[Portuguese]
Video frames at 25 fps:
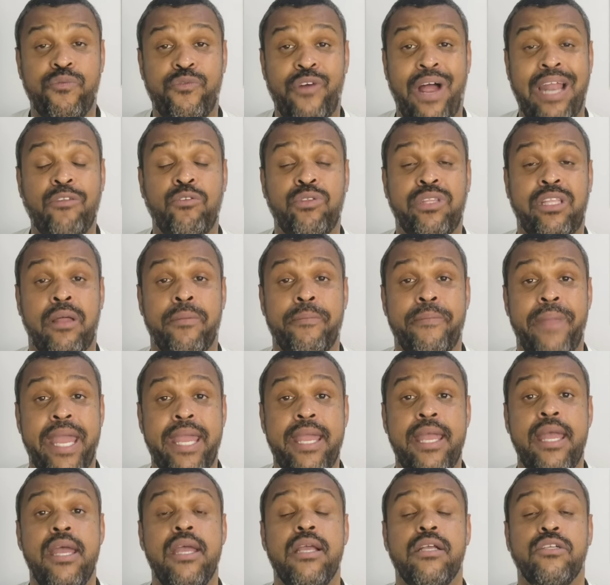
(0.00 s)
falo
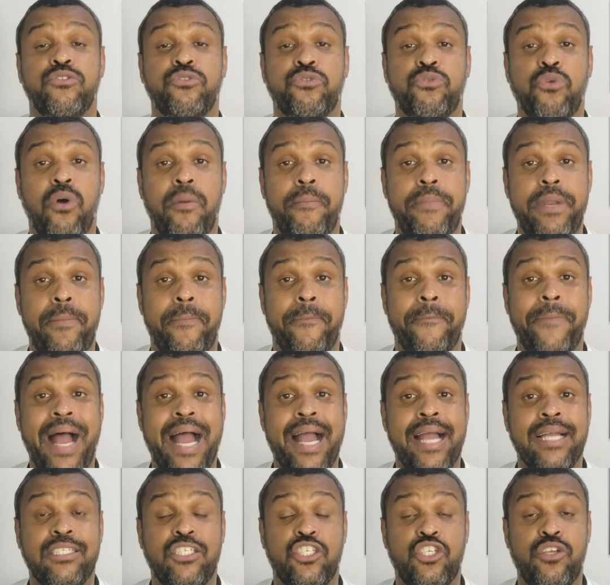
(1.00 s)
também sobre
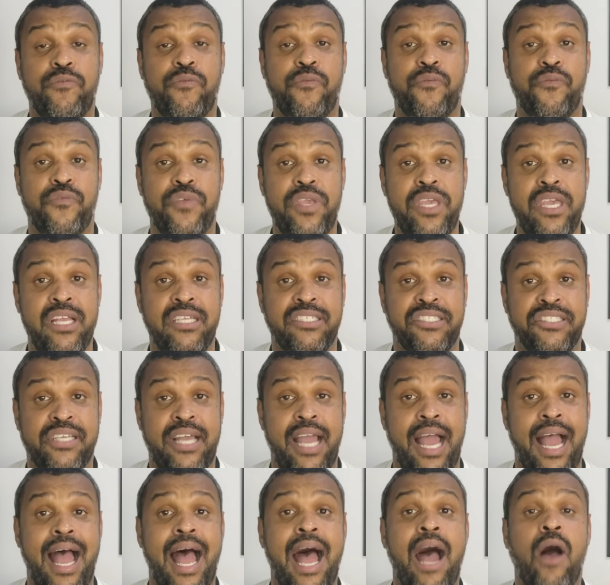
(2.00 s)
parte física,